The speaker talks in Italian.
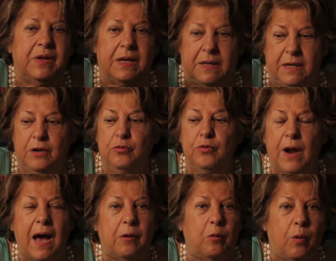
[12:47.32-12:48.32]
in
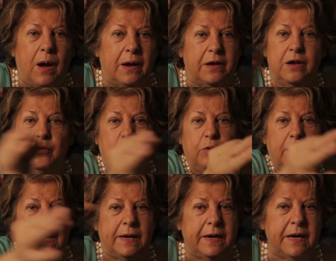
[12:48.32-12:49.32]
un'acqua in cui
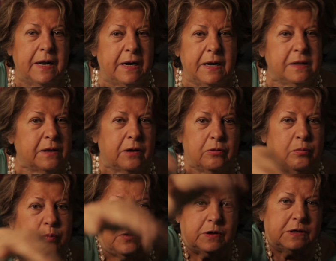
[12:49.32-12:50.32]
la linea retta non
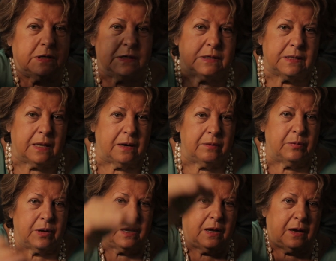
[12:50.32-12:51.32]
può esistere
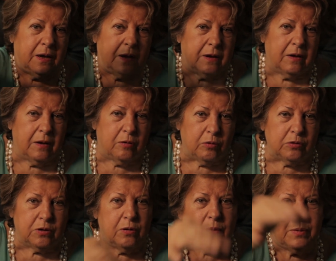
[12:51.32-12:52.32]
perché
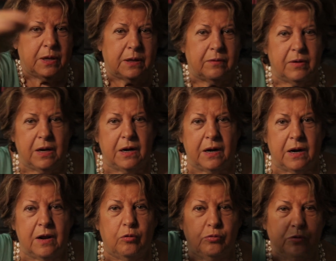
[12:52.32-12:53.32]
continuamente viene
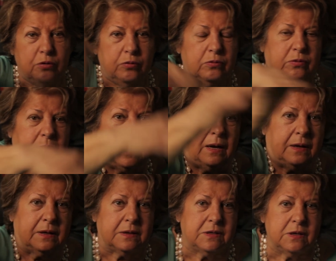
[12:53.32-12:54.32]
ricondotta
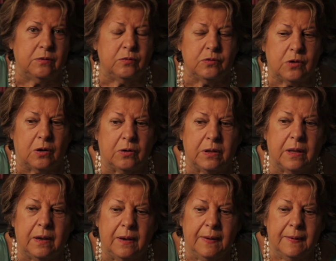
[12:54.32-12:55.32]
a
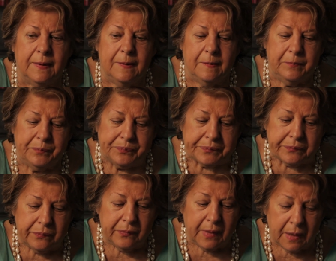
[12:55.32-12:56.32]
sinusoide
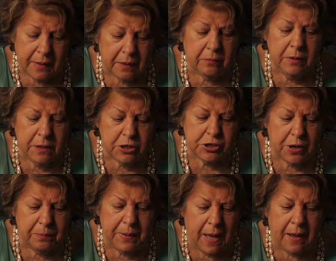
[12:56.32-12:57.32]
e quindi
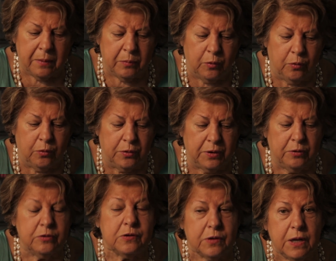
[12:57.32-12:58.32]
abbiamo
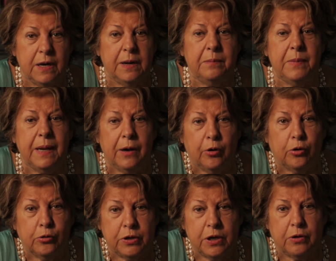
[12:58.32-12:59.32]
lo stile
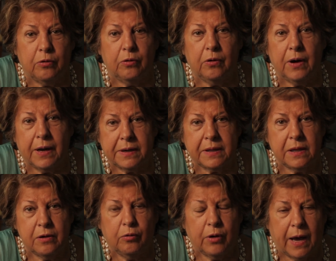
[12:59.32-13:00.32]
melodico
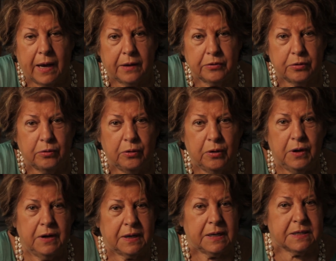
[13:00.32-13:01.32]
articolato
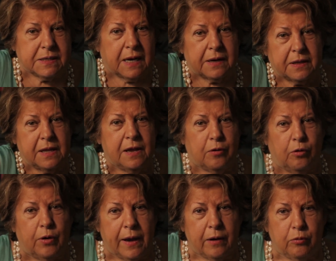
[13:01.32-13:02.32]
che si
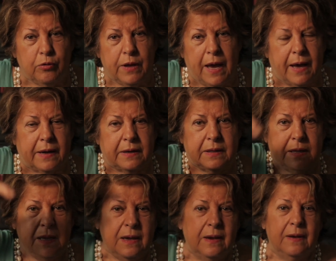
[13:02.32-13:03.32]
articola eh, con gli arti